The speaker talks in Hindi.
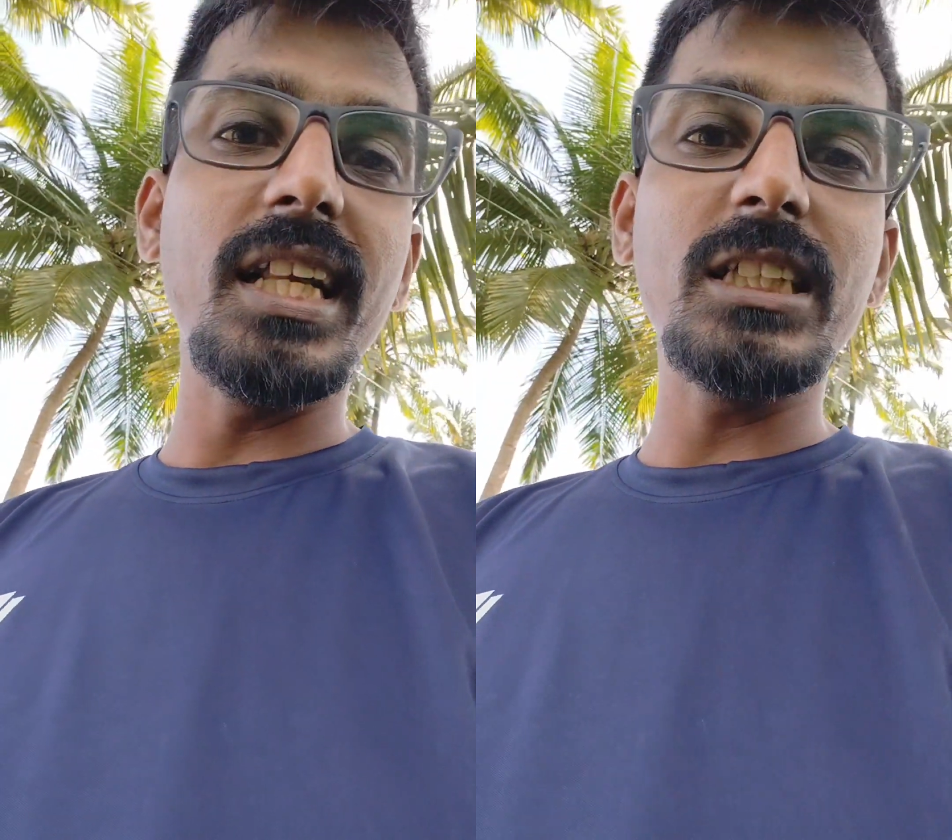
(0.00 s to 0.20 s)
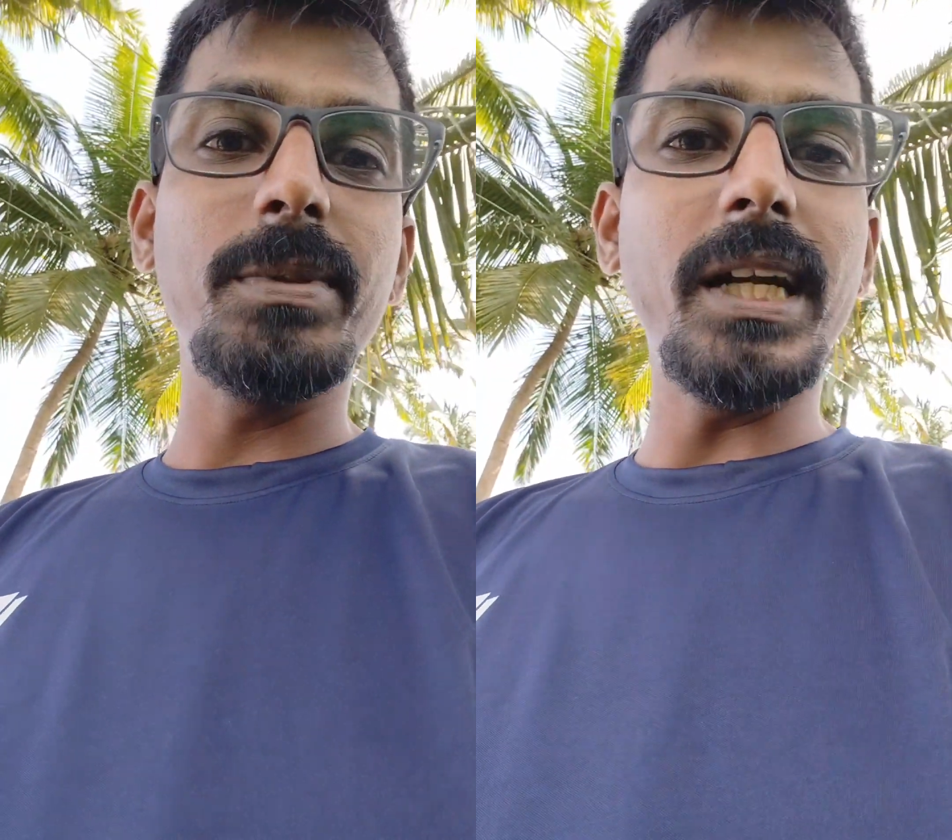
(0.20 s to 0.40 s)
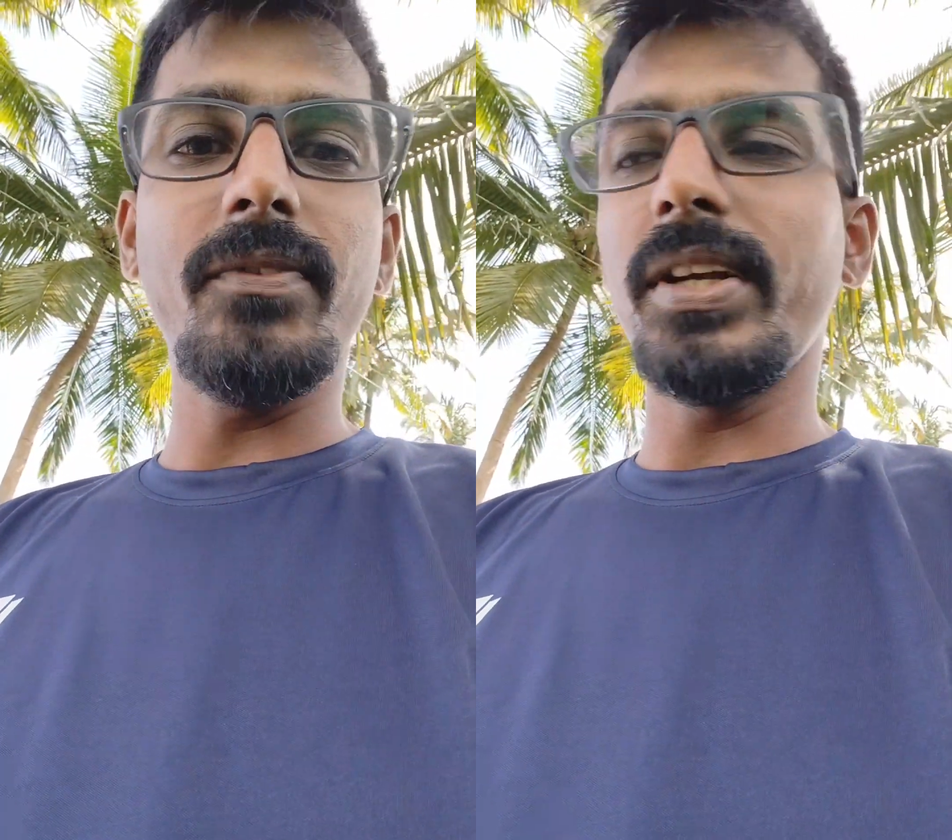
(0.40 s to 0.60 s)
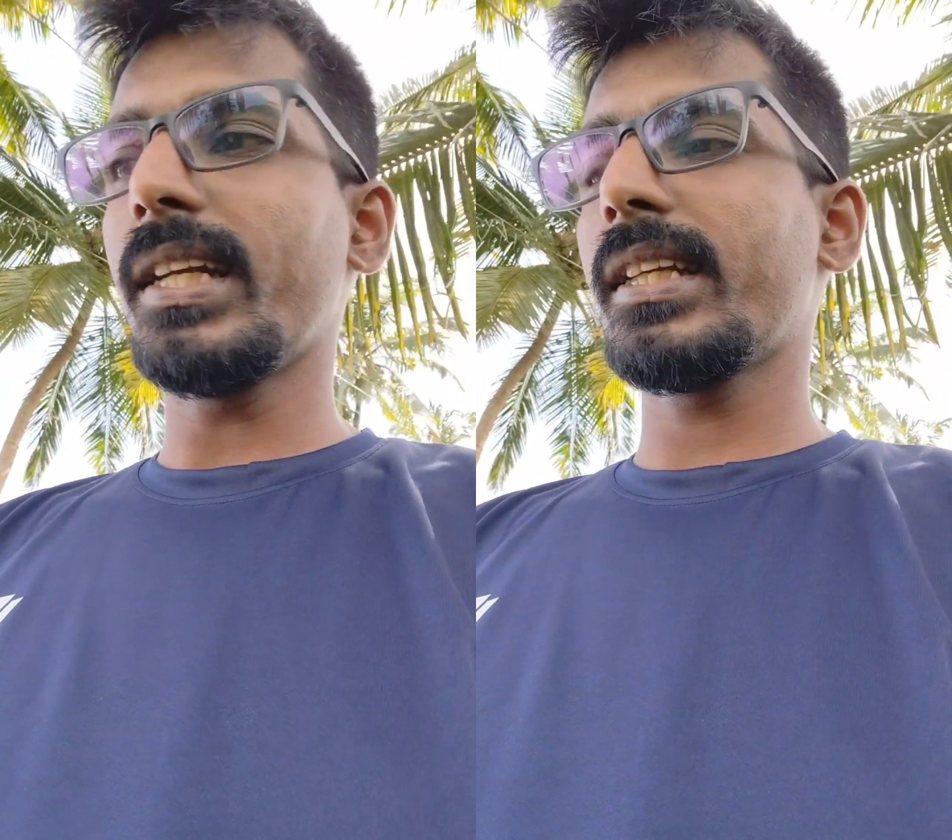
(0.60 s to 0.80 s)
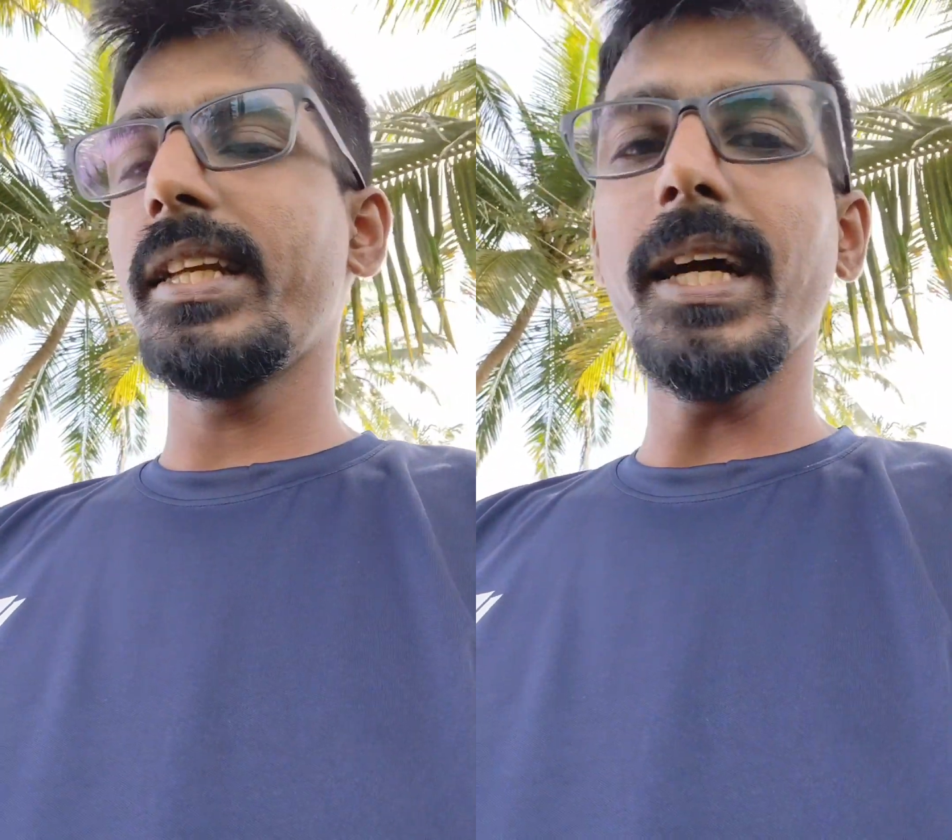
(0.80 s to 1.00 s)
डिस्क ब्रेक
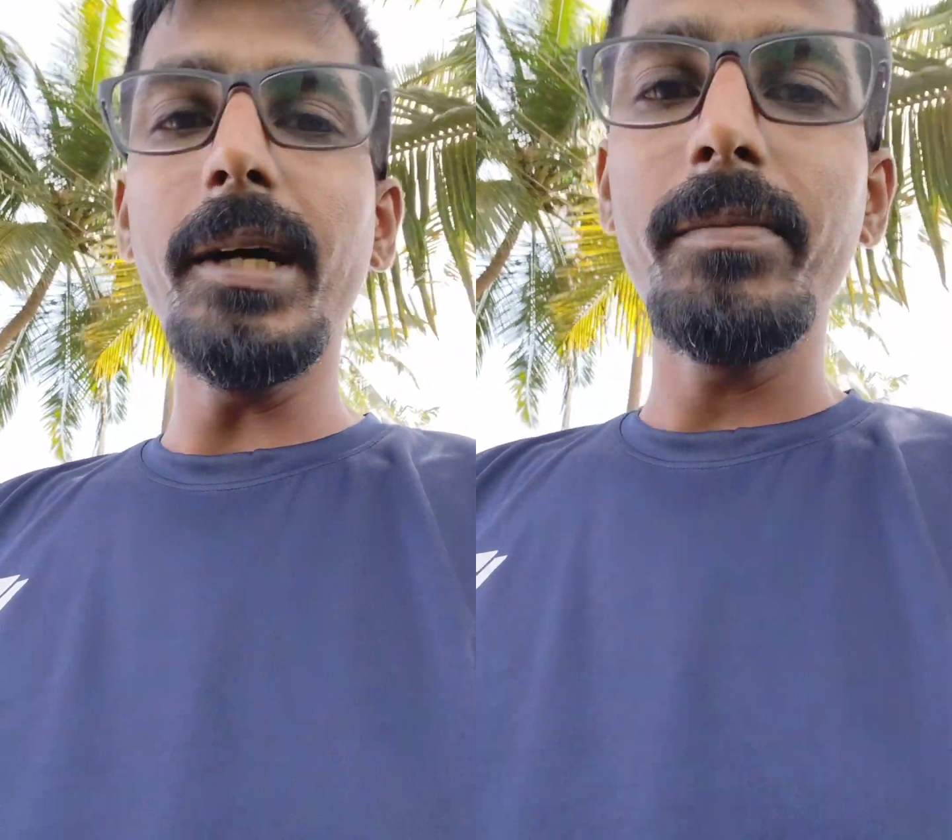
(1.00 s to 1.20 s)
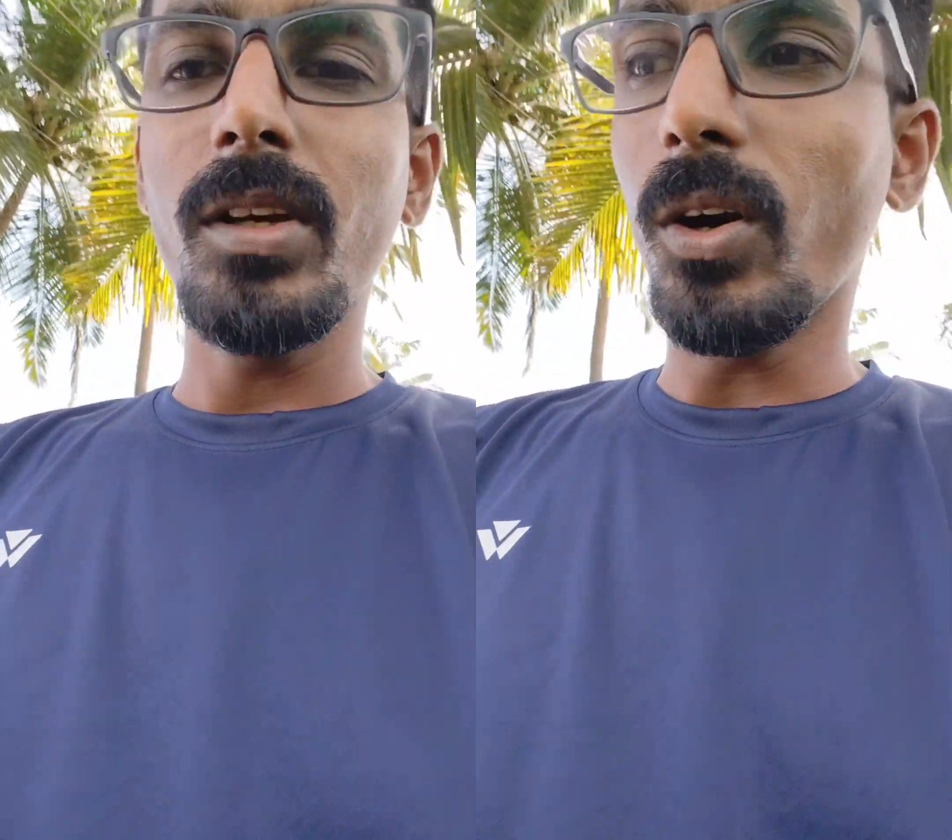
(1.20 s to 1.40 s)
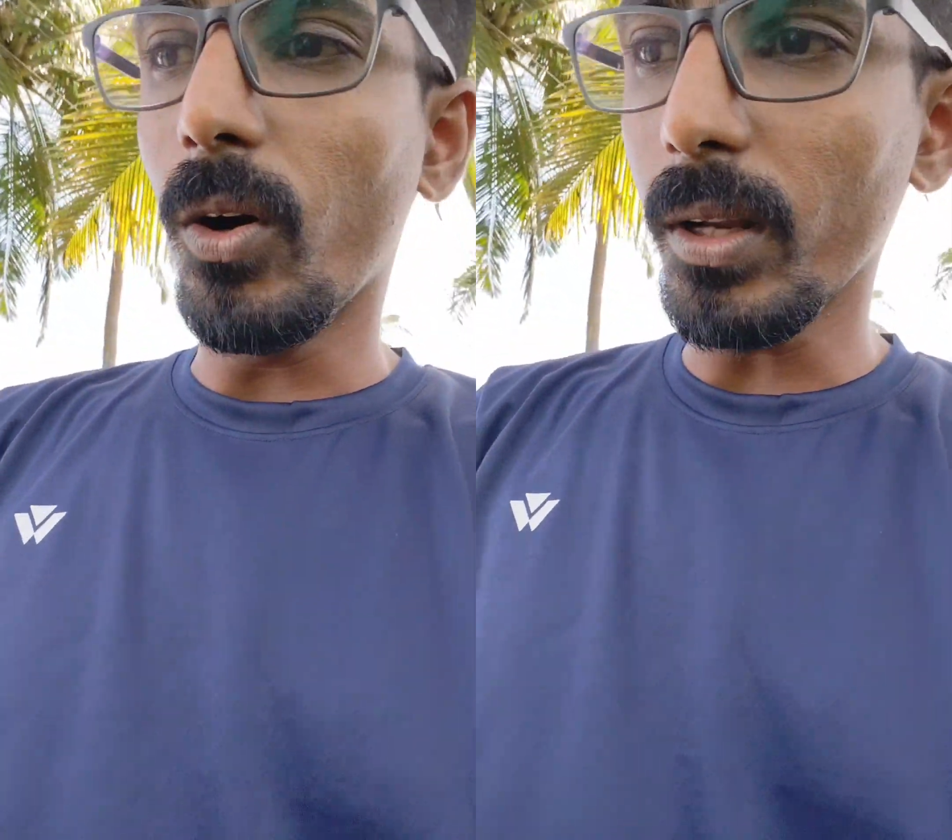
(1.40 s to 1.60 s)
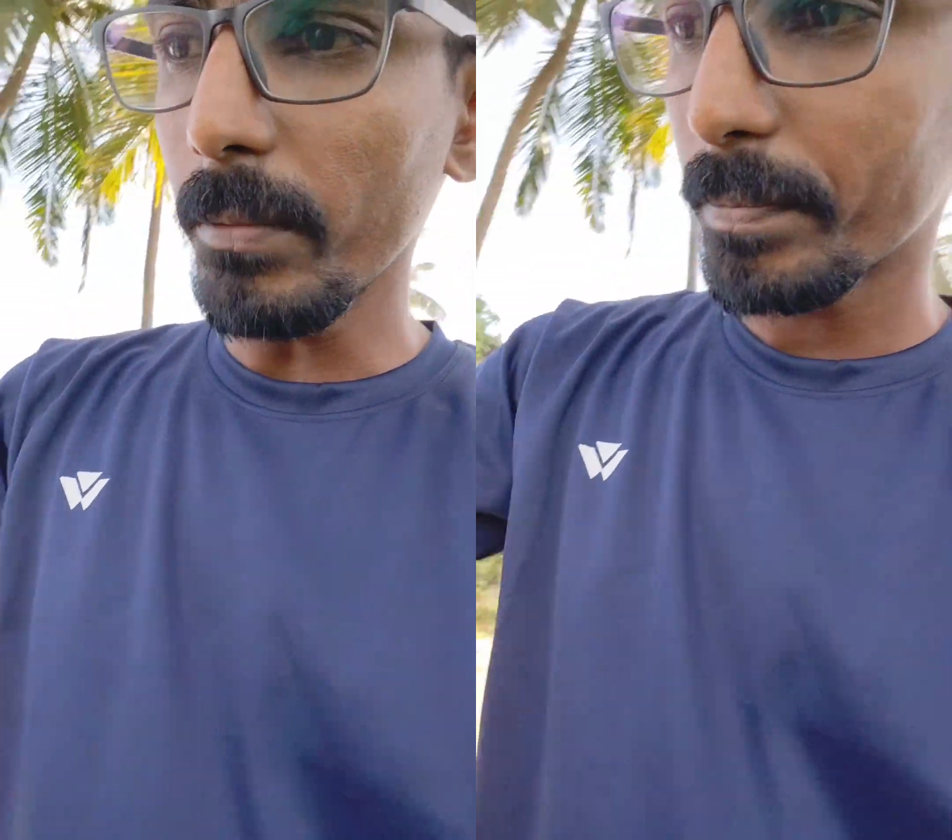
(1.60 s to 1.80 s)
फिट किया और